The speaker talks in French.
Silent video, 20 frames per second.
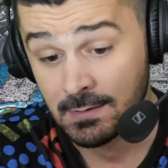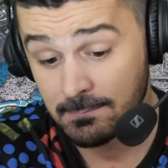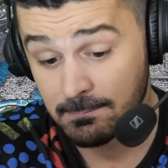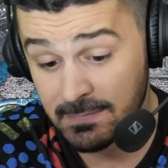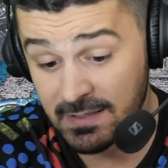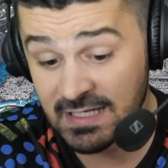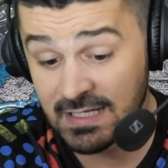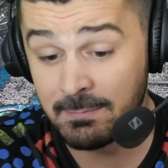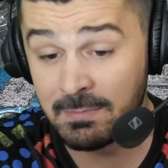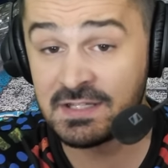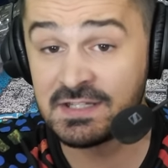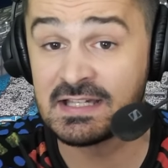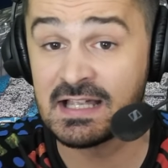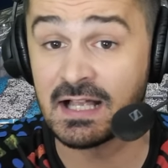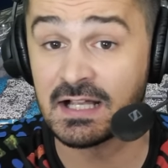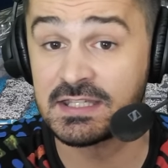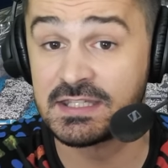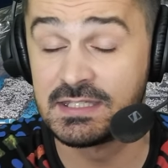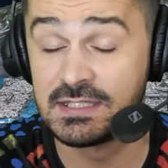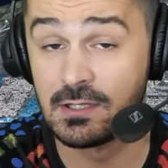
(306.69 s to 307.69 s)
Mais les
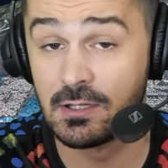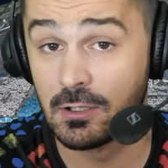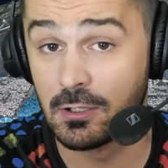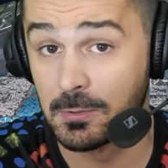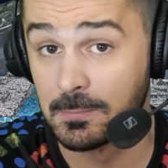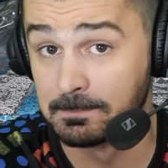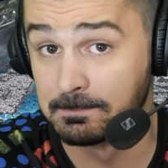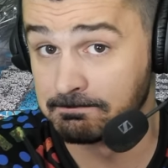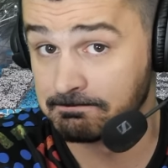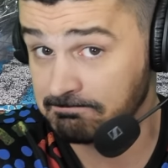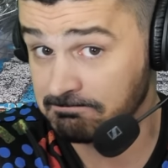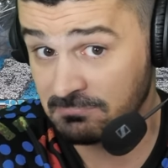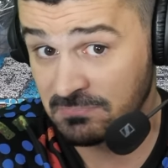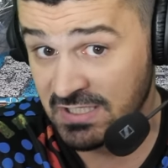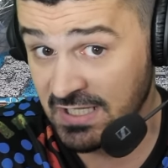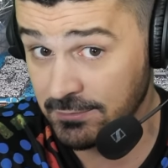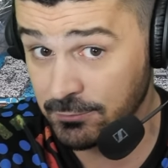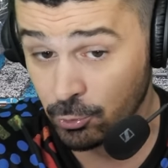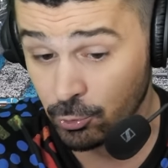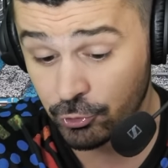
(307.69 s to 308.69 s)
médias qui... Euh,
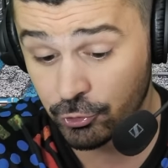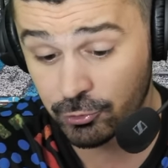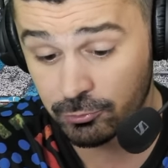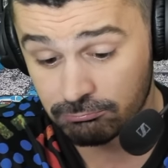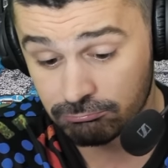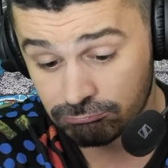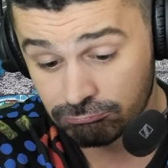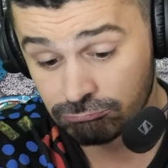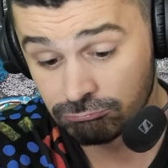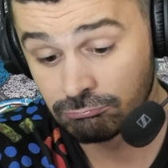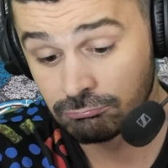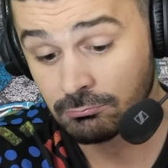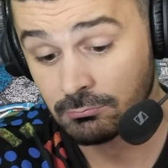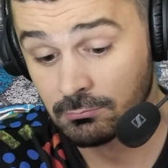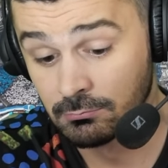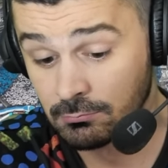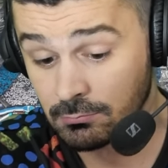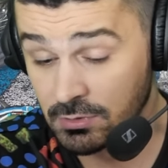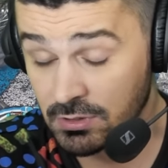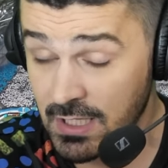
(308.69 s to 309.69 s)
l'annonce,
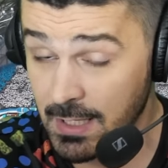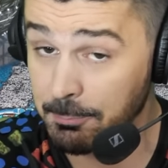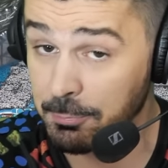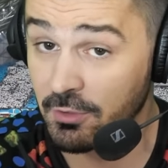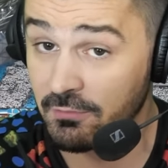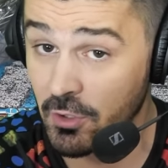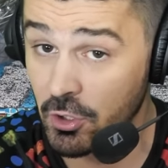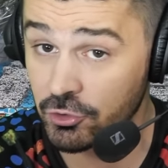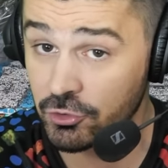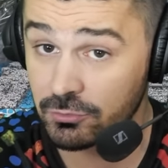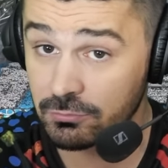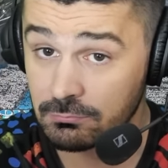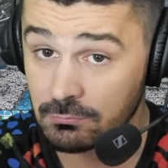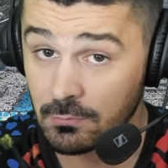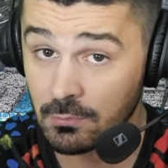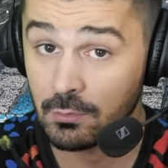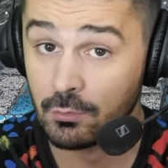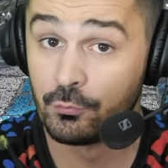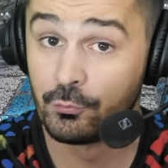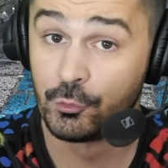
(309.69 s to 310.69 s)
la Provence,
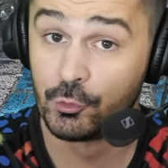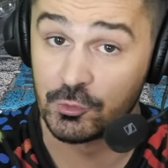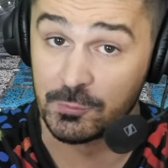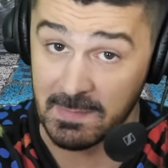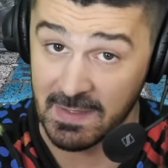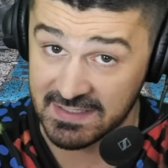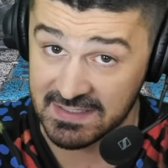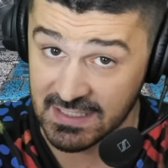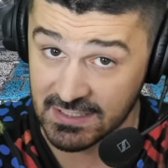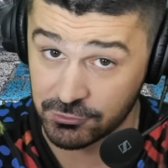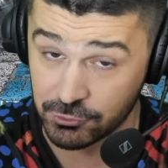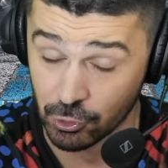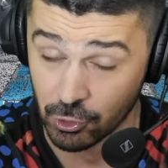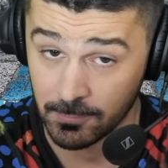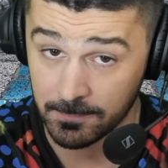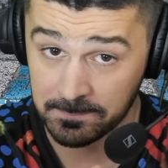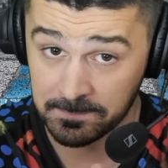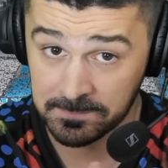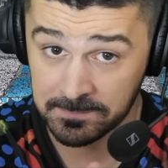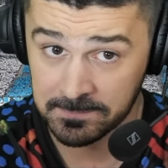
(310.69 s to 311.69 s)
foot
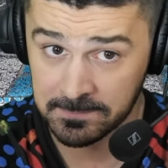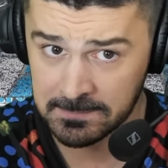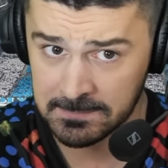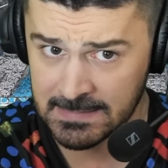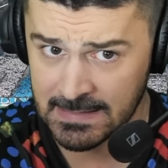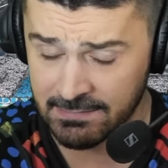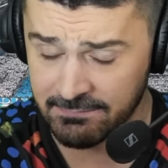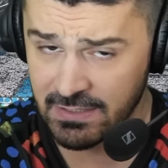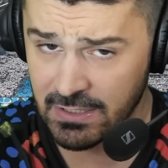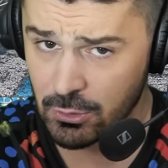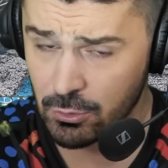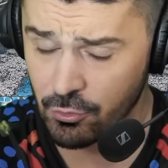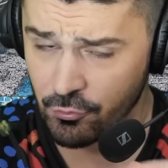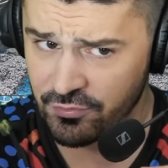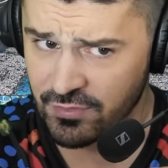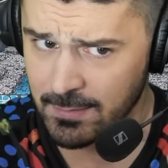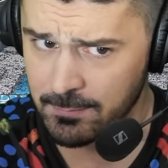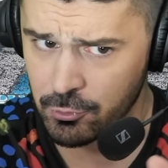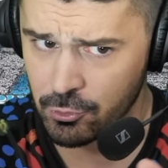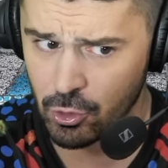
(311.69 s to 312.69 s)
mercato, avec le
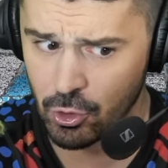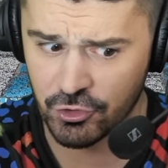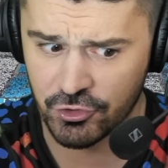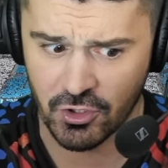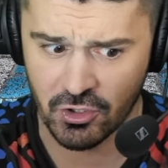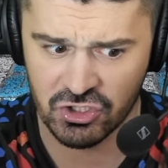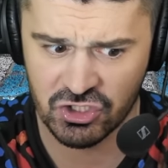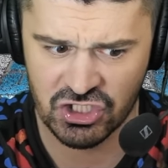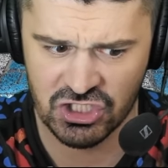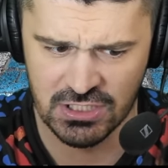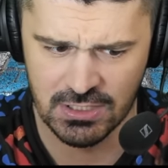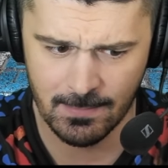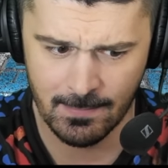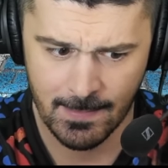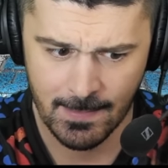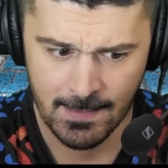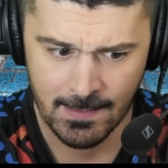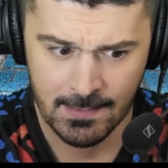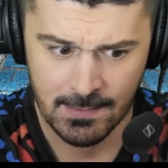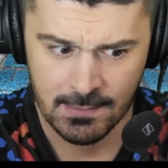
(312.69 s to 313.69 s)
fameux euh, Santi.
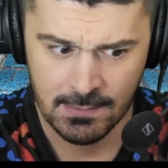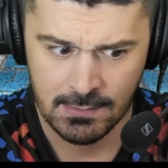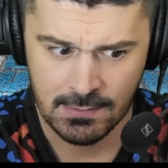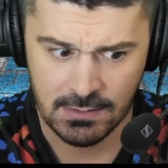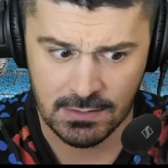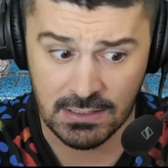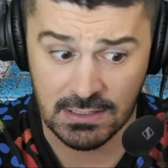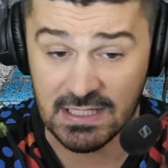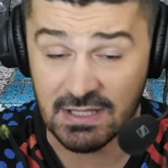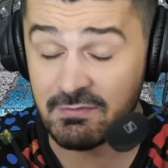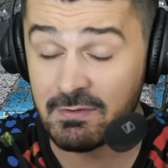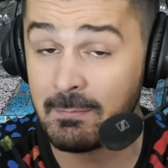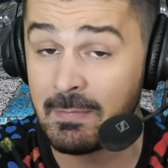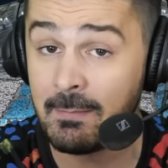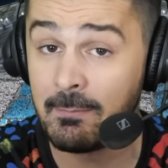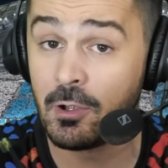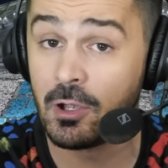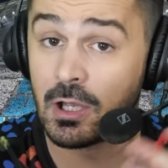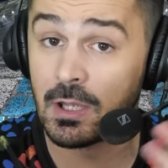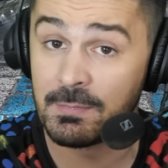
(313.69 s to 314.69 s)
Et il y avait
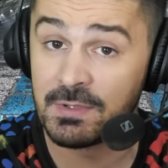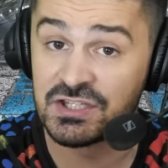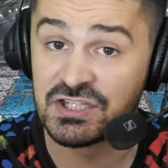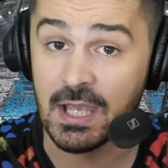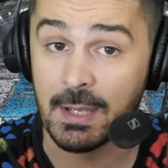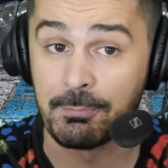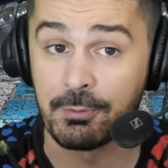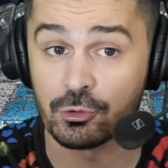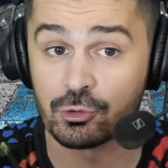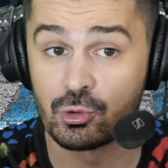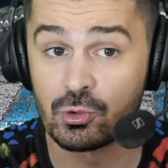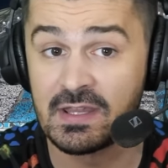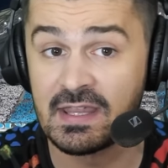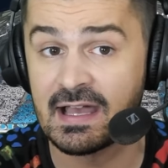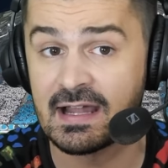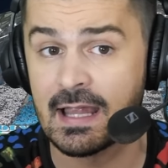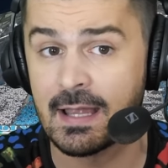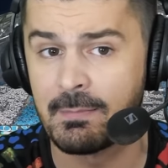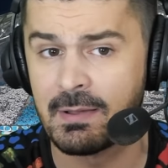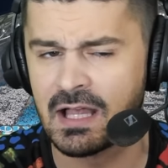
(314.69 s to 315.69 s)
même un média portugais
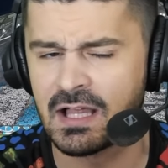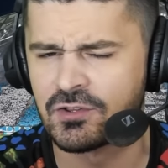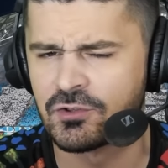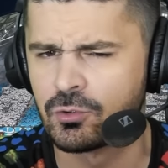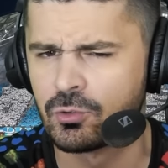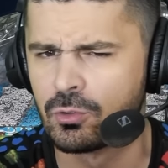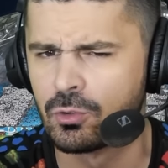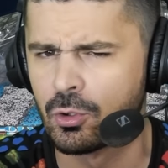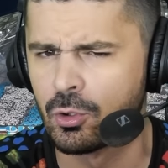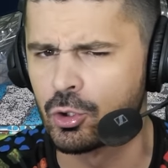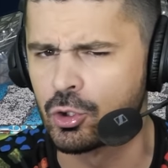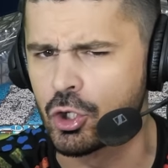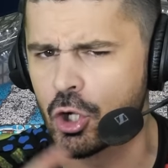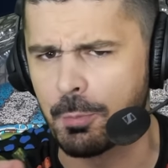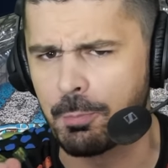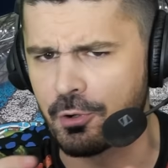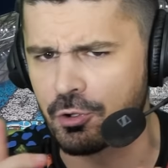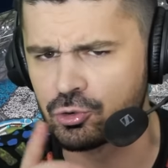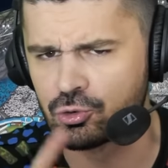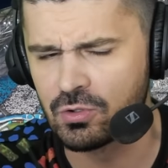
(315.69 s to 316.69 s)
à la base, euh,
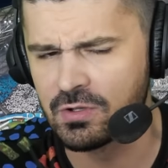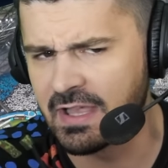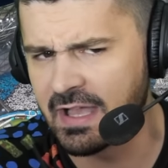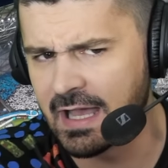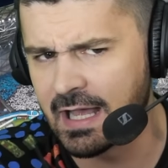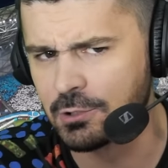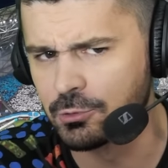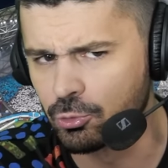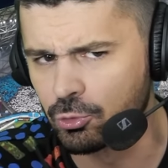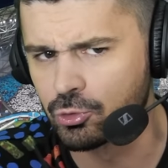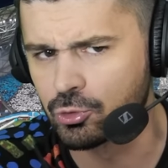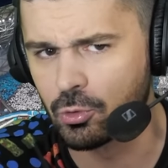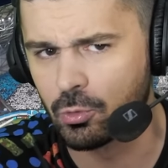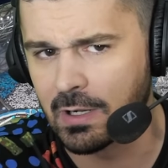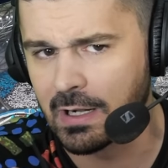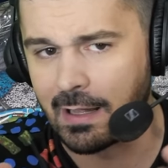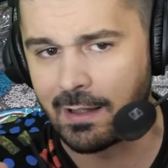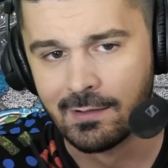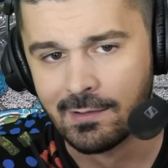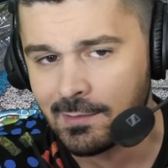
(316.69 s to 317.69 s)
Record Portugal. Donc euh,
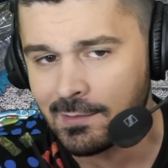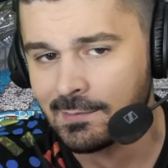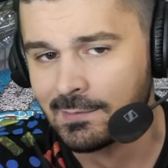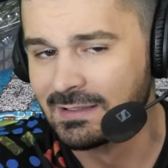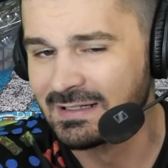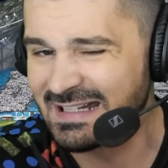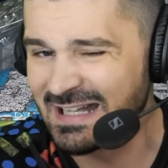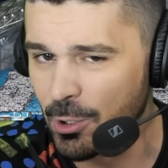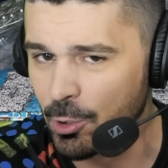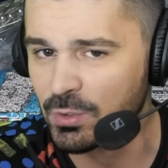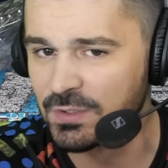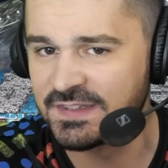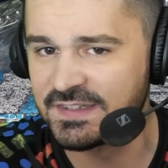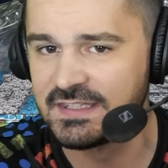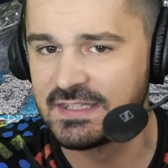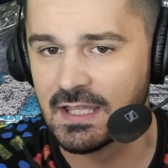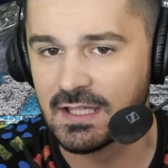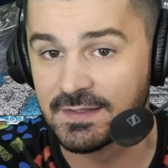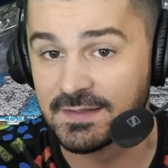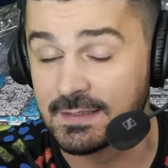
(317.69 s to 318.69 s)
voilà, là
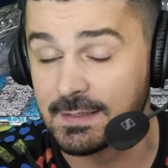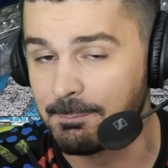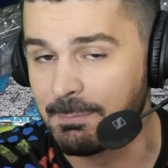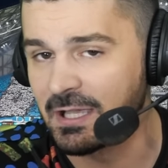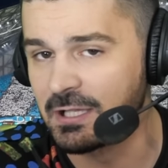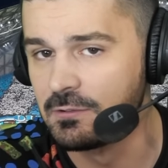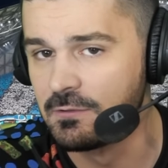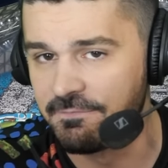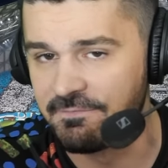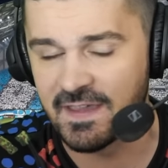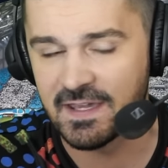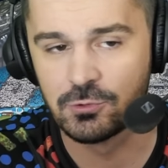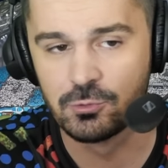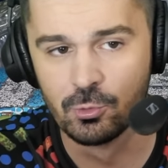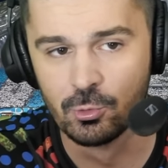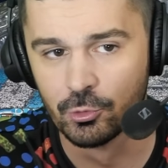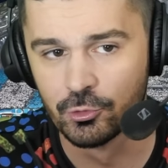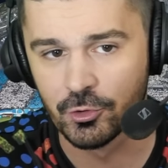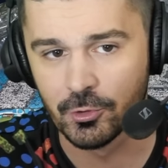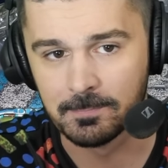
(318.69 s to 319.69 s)
aussi, hein, c'est pas une fake news.